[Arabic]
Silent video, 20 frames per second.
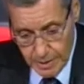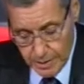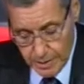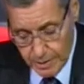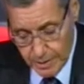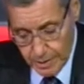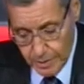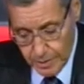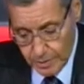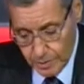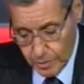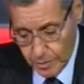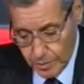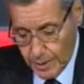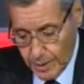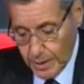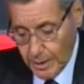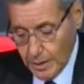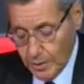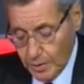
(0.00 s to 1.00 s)
آه، آه،
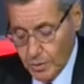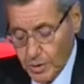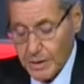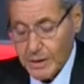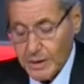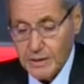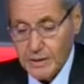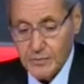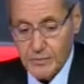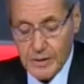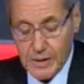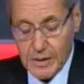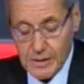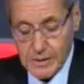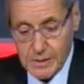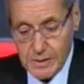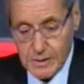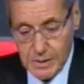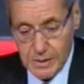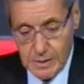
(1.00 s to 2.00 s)
نبقى واقعين في
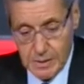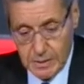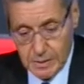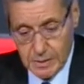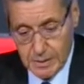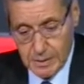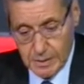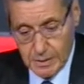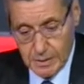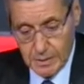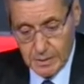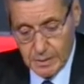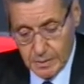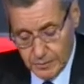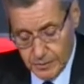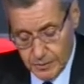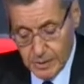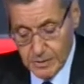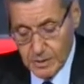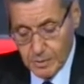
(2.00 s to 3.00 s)
هذه
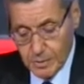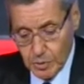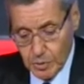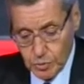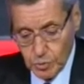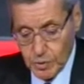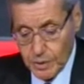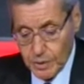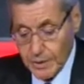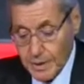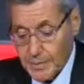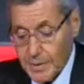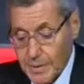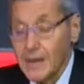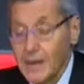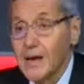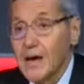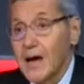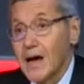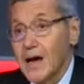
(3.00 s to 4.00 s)
في هذا الموضوع
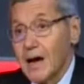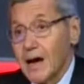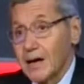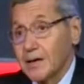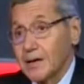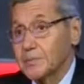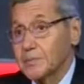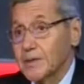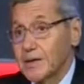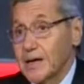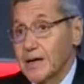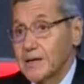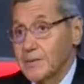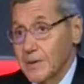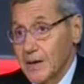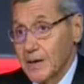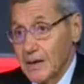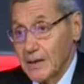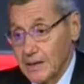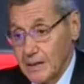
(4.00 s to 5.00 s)
انما حضرتك
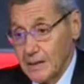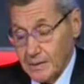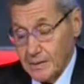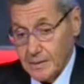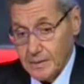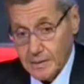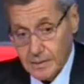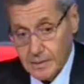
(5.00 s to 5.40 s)
بتتكلمي على